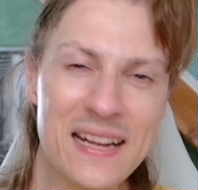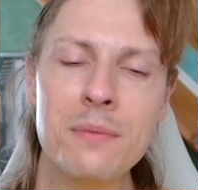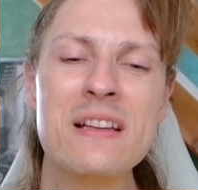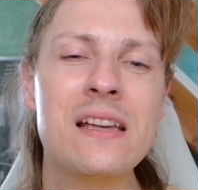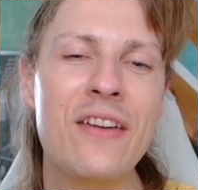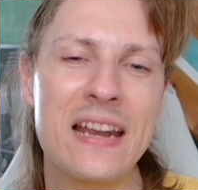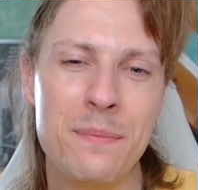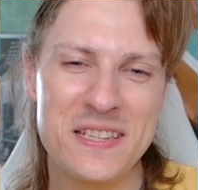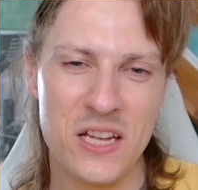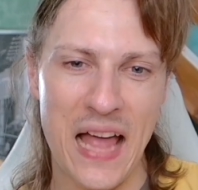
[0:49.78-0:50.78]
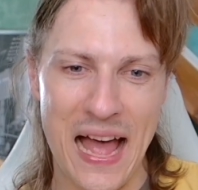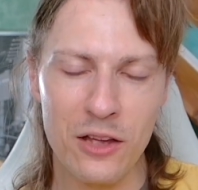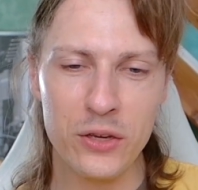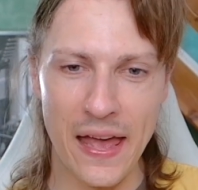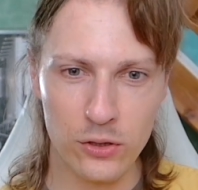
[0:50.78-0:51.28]
Ça commence avec l'épisode 1,
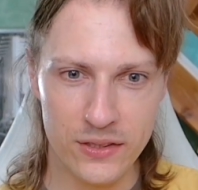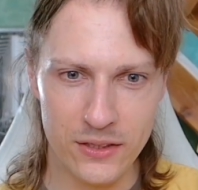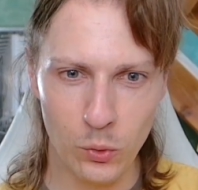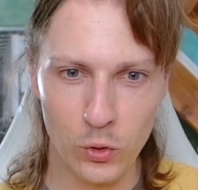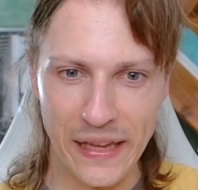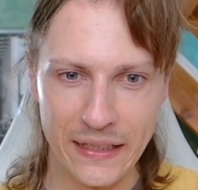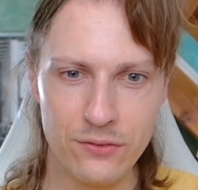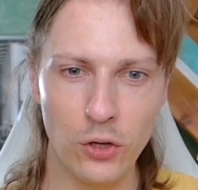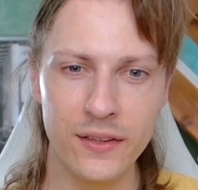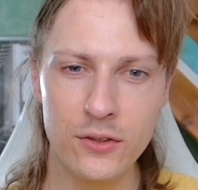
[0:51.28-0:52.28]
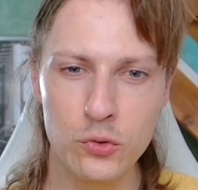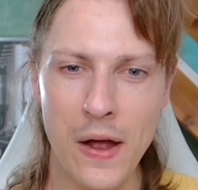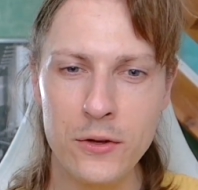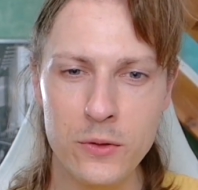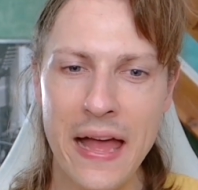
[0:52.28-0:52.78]
regardez, donc on arrive dans des
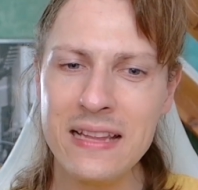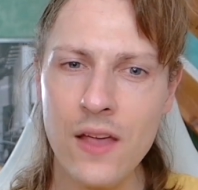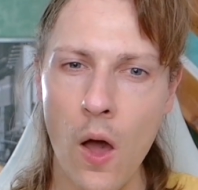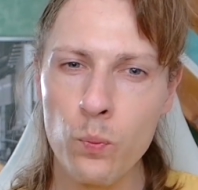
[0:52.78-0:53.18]
toilettes.